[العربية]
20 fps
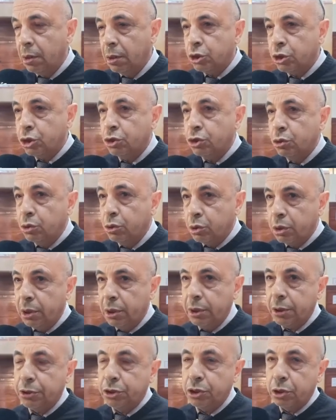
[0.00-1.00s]
الشهود
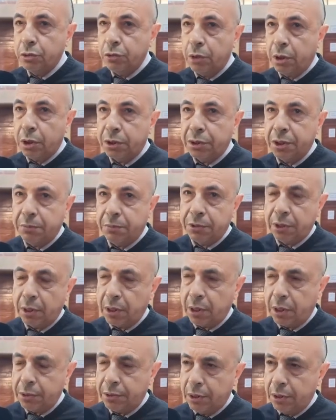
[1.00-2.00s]
اللي شهدوا على الضابطه
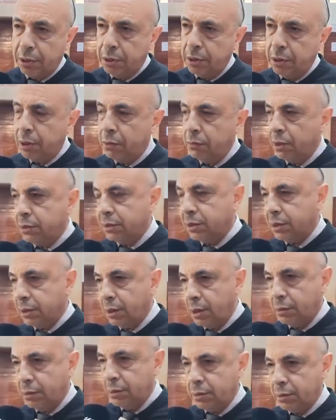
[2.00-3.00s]
القضائيه ولا
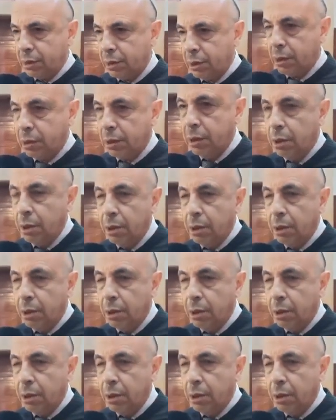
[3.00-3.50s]
قاضي التحقيق